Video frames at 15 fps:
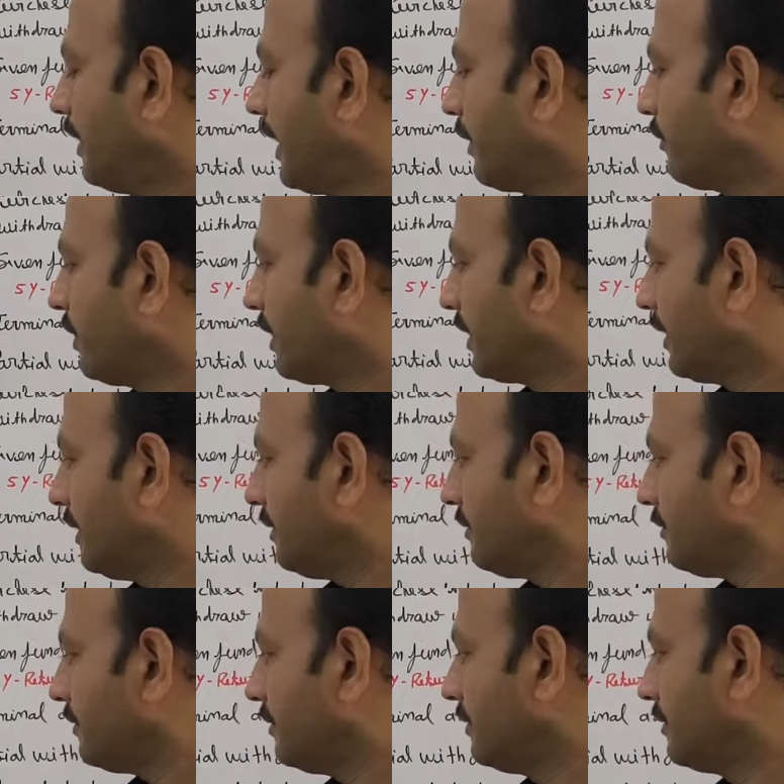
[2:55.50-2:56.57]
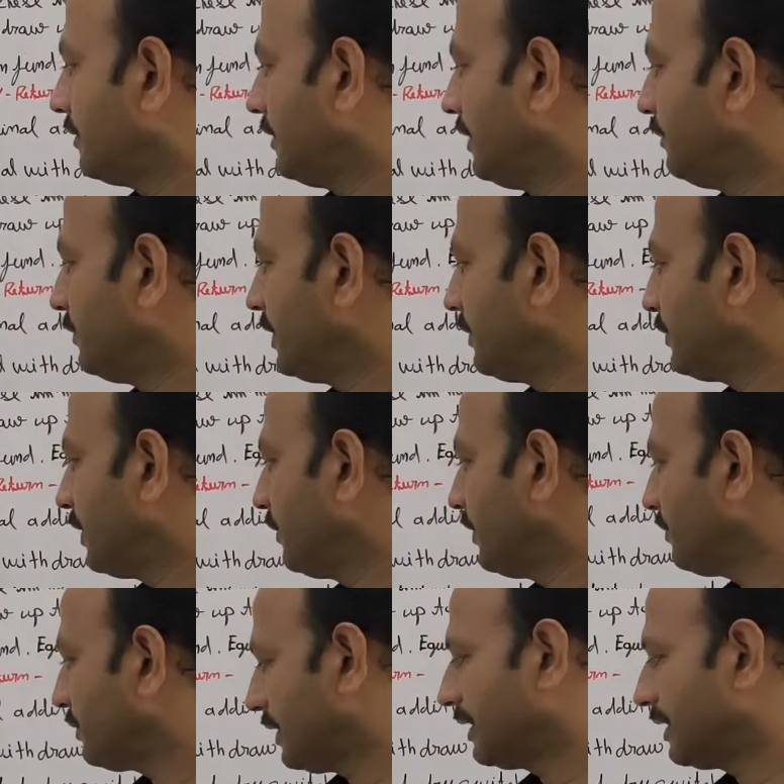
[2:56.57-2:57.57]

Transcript: रेगुलर लेना लिमिटेड प्रीमियम